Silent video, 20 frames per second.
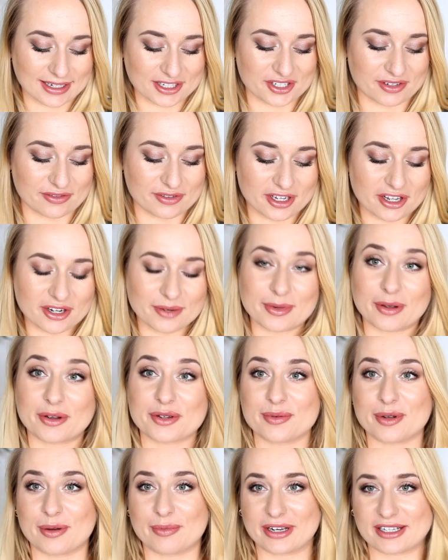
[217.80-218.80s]
Także wzory
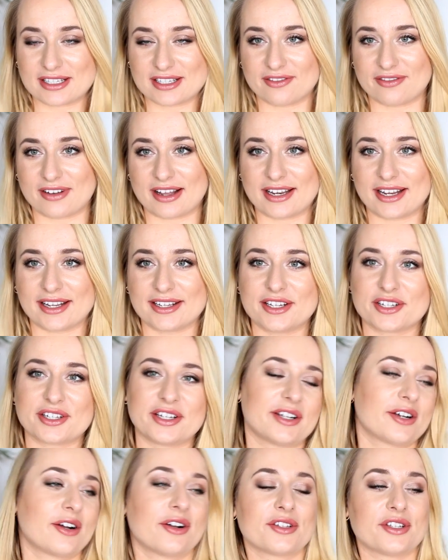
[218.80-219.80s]
miałyśmy opracowane.
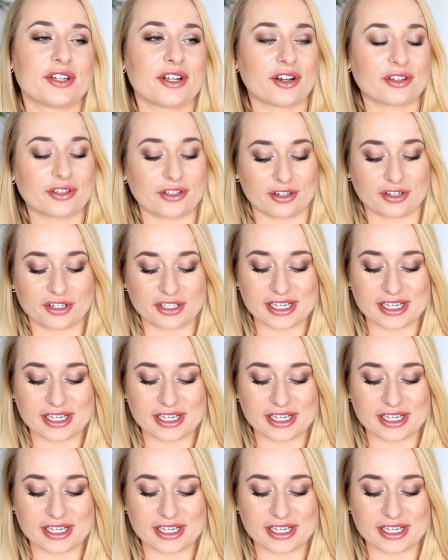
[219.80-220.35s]
Jeżeli chodzi o to,